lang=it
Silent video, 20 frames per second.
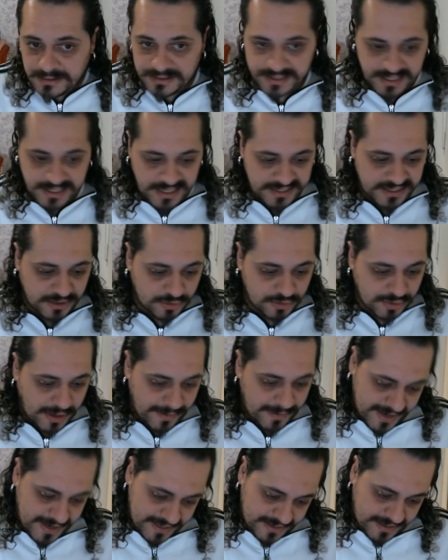sia
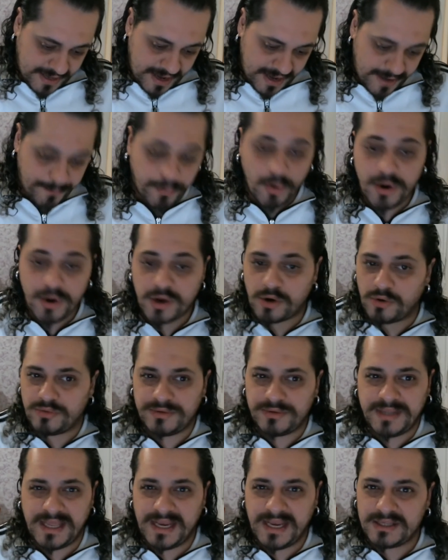sicuramente poi
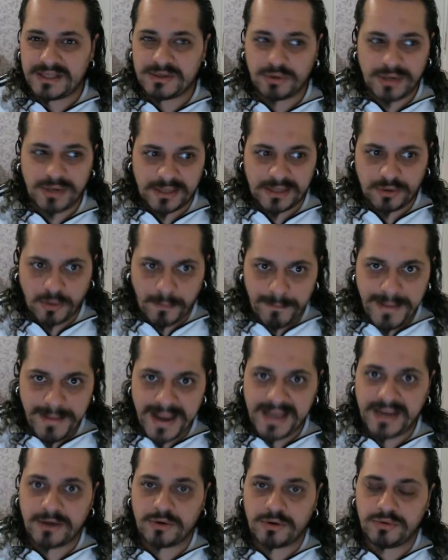contiene se ho letto
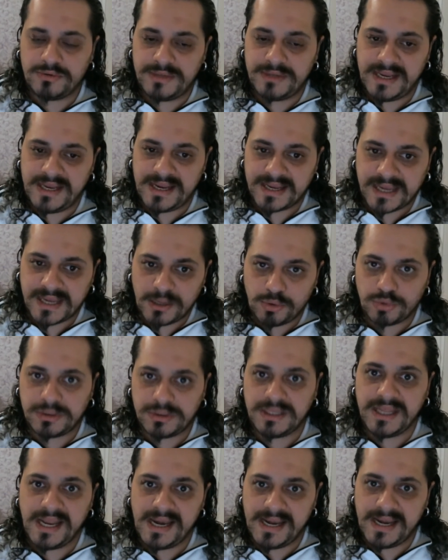bene contiene anche tutti
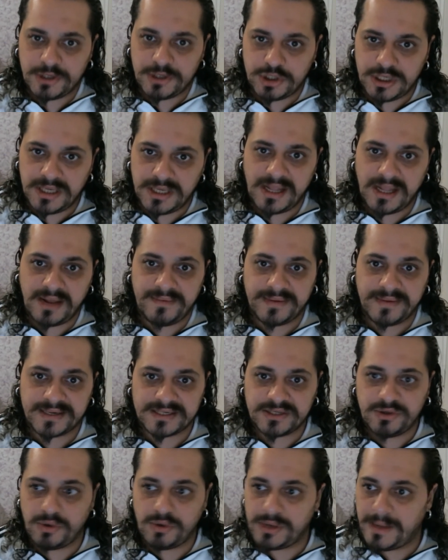i DLC della
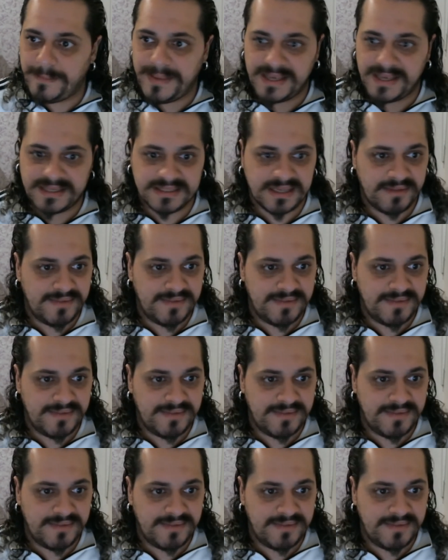versione PS